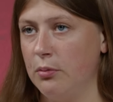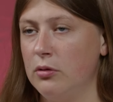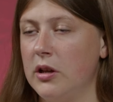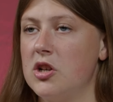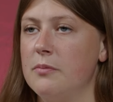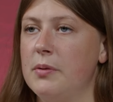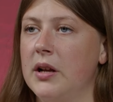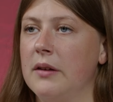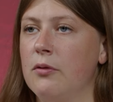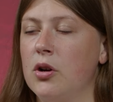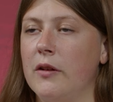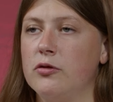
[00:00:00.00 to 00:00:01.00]
начал
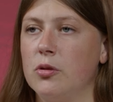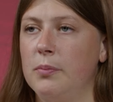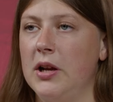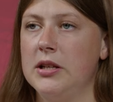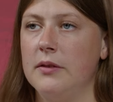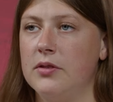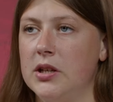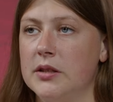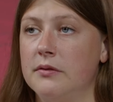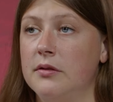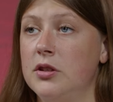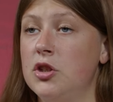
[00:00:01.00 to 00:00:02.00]
переговоры о вступлении в ЕС
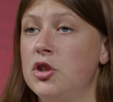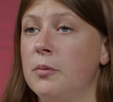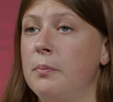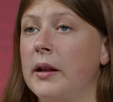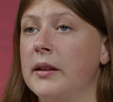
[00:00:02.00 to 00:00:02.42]
в 2005